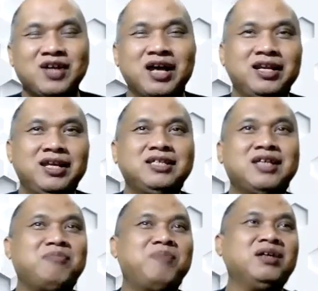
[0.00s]
dari
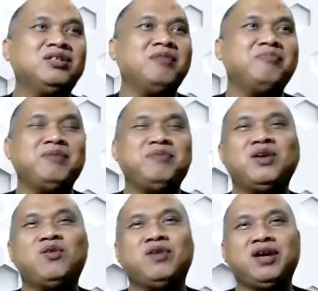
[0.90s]
Sabang sampai
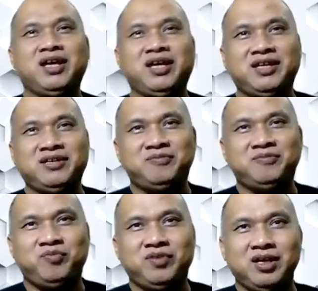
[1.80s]
Merauke.
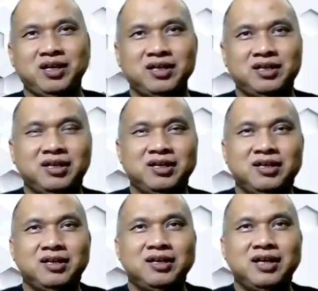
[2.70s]
Ya.
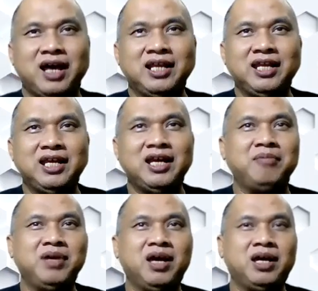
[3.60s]
Kali ini
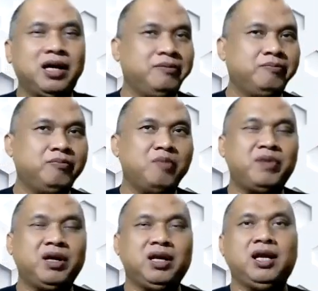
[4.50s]
kami akan
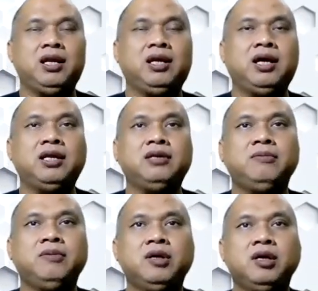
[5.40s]

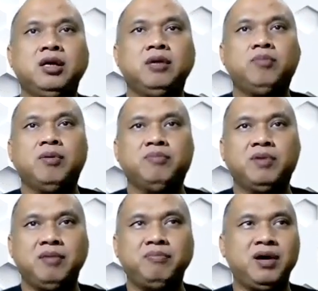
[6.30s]
memperkenalkan
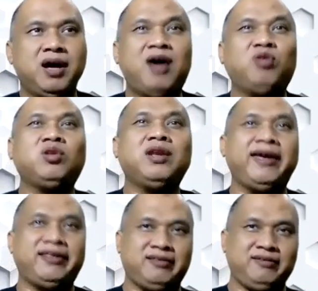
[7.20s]
beberapa
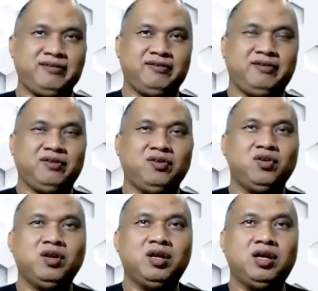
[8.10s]
outlet
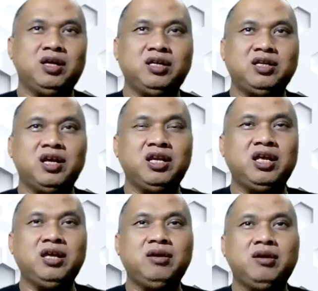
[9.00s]
eh,
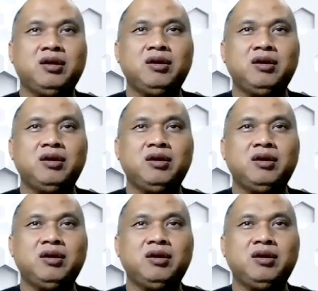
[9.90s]
dari